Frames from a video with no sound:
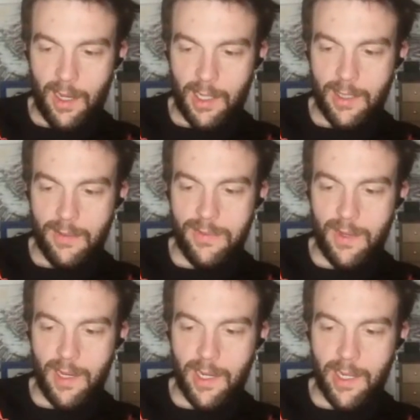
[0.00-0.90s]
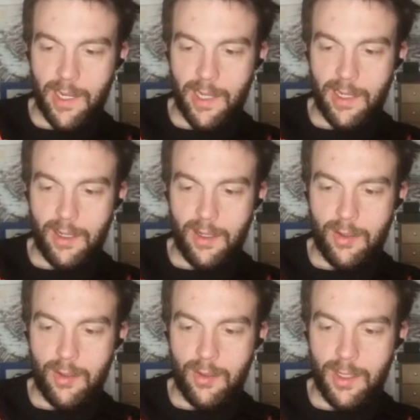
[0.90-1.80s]
ha a che fare
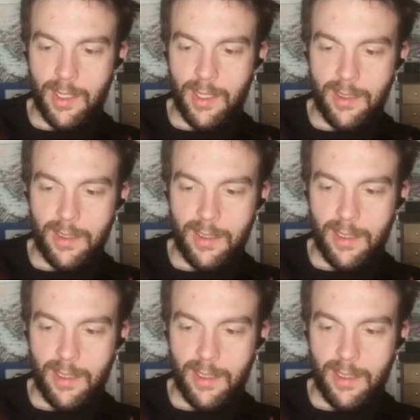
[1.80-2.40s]
con,